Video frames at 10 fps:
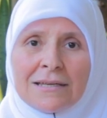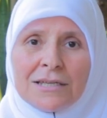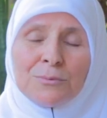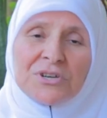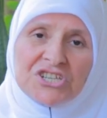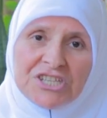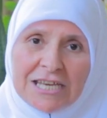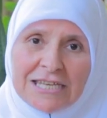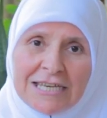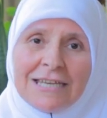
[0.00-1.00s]
إيوا
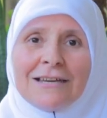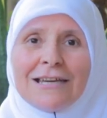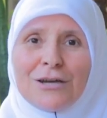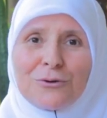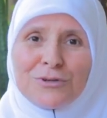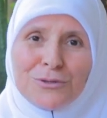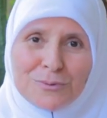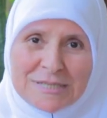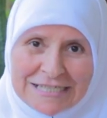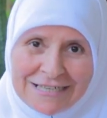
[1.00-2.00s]
نشتاقي كنا
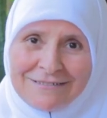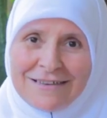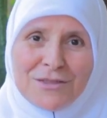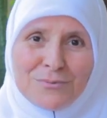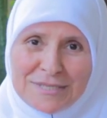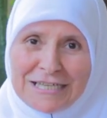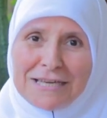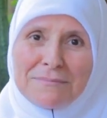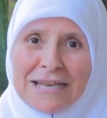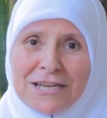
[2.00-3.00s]
دوصيغ الصيغ
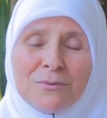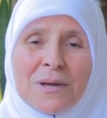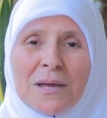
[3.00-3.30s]
إيماني